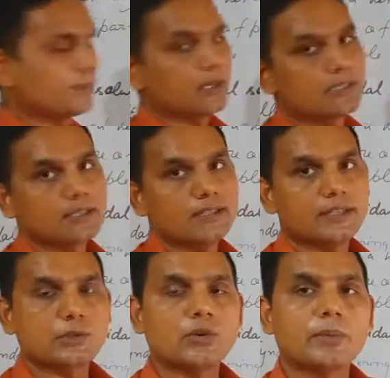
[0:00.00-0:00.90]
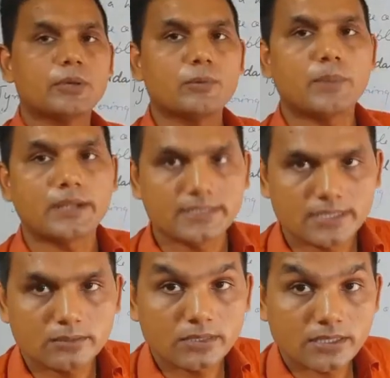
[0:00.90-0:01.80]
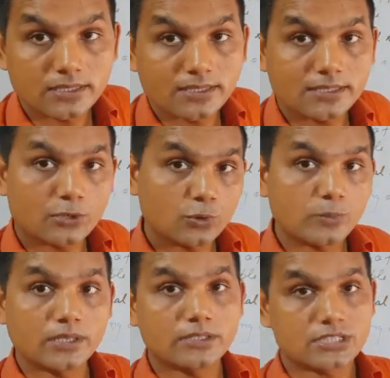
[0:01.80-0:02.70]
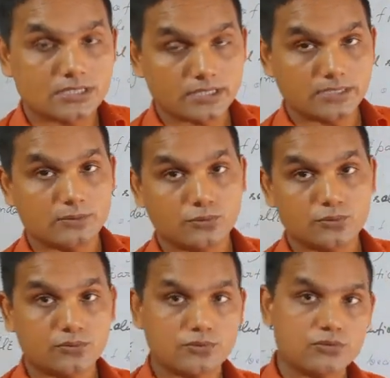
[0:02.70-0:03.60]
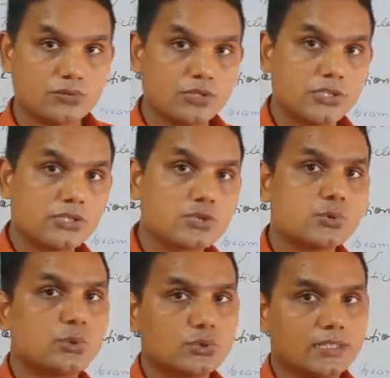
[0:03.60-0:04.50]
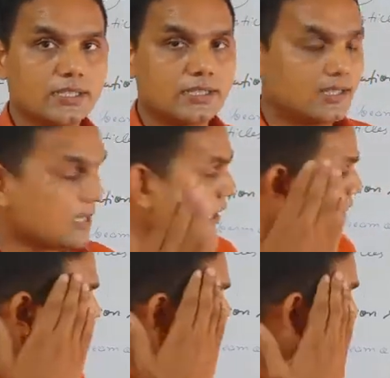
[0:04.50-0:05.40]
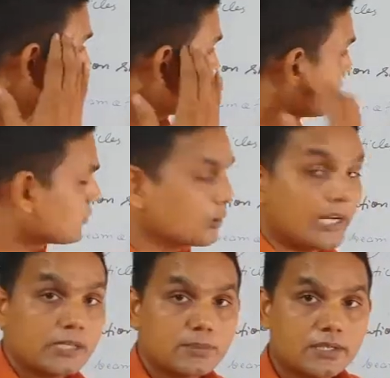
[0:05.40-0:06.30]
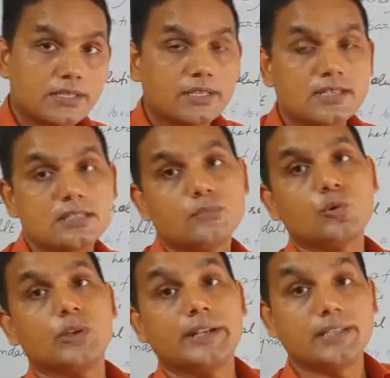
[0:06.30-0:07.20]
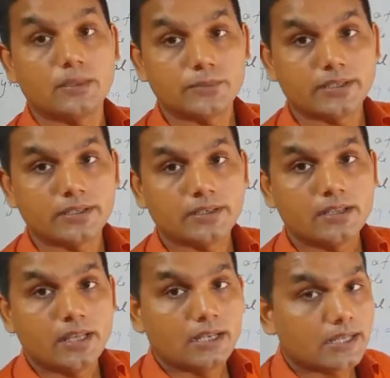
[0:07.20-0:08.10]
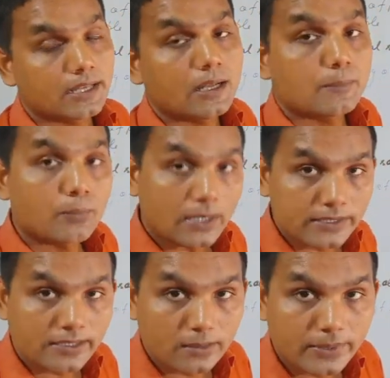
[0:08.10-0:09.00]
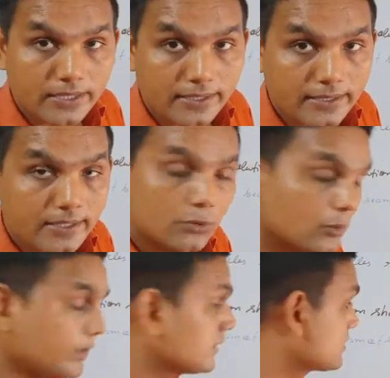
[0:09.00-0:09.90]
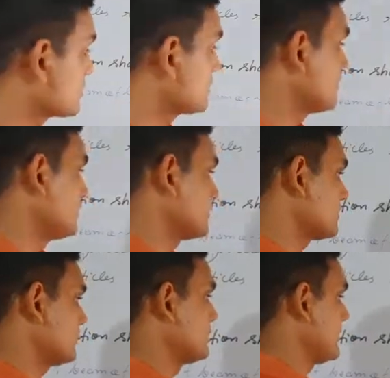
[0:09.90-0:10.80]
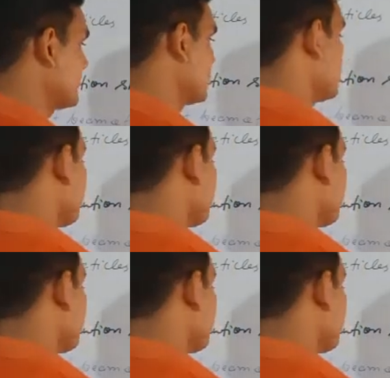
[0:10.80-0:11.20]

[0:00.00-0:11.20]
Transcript: पार्टिकल नहीं तो आप केवल पार्टिकल भी कर देते तो भी अंडरस्टैंड अंडरस्टूड होता है तो यहाँ पर हम कोलाइड पढ़ रहे हैं इसलिए हम कोलाइड नाम दे रहे हैं लेकिन आप पार्टिकल भी कहेंगे तो भी आ, समझ में आएगा